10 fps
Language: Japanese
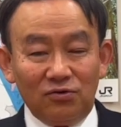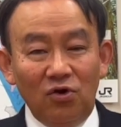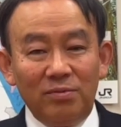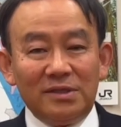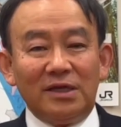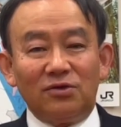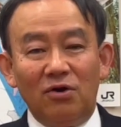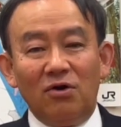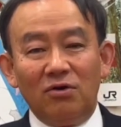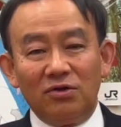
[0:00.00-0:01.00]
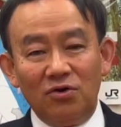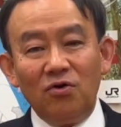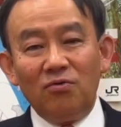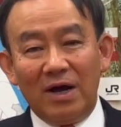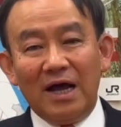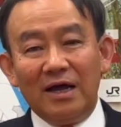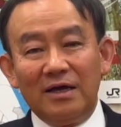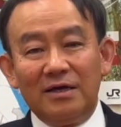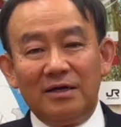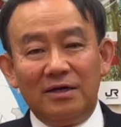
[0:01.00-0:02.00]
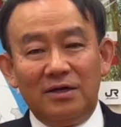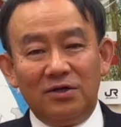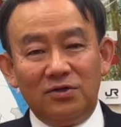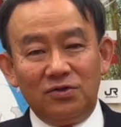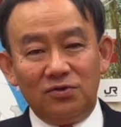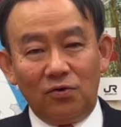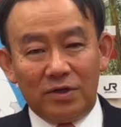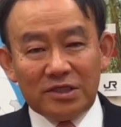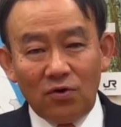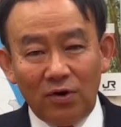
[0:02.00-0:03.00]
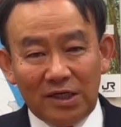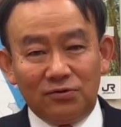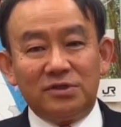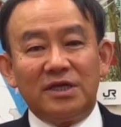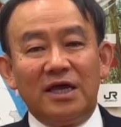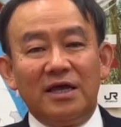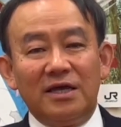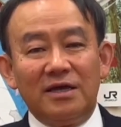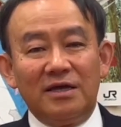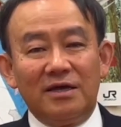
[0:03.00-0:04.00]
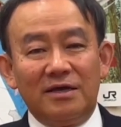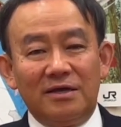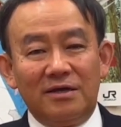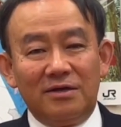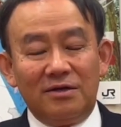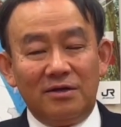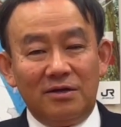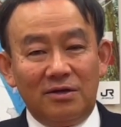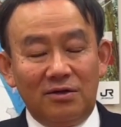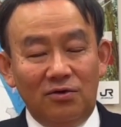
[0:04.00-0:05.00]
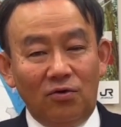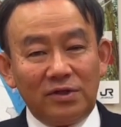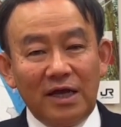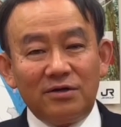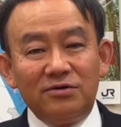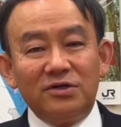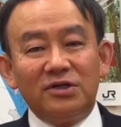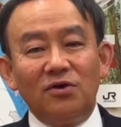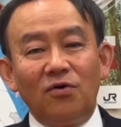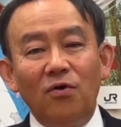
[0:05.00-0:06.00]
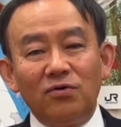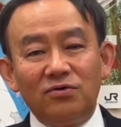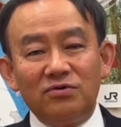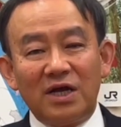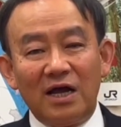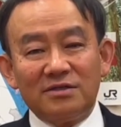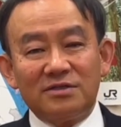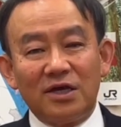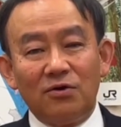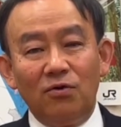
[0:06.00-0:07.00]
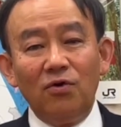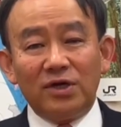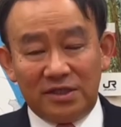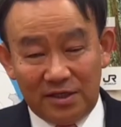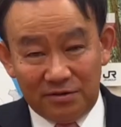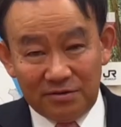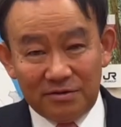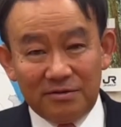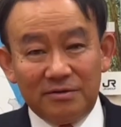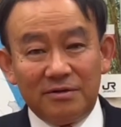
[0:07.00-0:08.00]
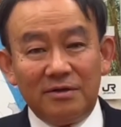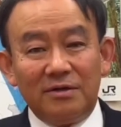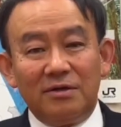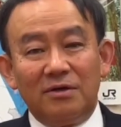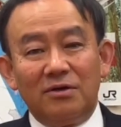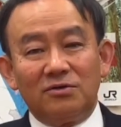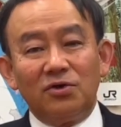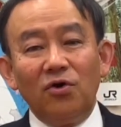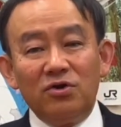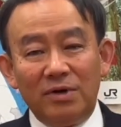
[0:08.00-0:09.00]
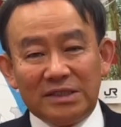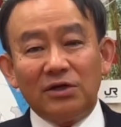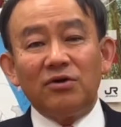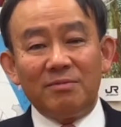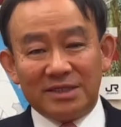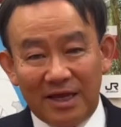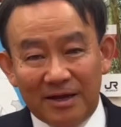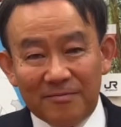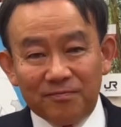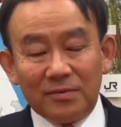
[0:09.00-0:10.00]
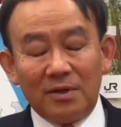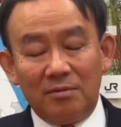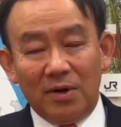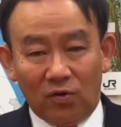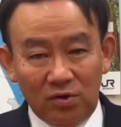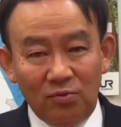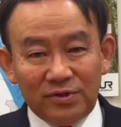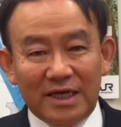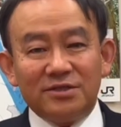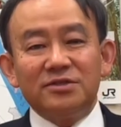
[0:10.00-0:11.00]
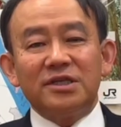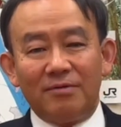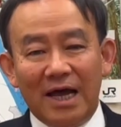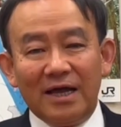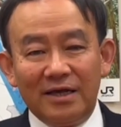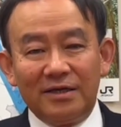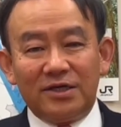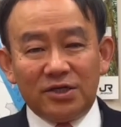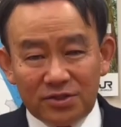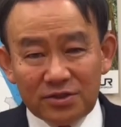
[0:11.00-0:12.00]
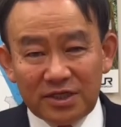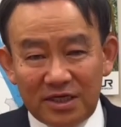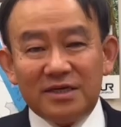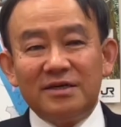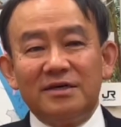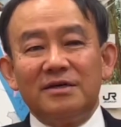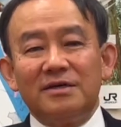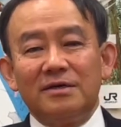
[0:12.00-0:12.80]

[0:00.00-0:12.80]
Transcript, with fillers: 答弁だと日本は独立国家として横田空域の航空管制を放棄している。そう言わざるを得ません。まあ、この問題については引き続き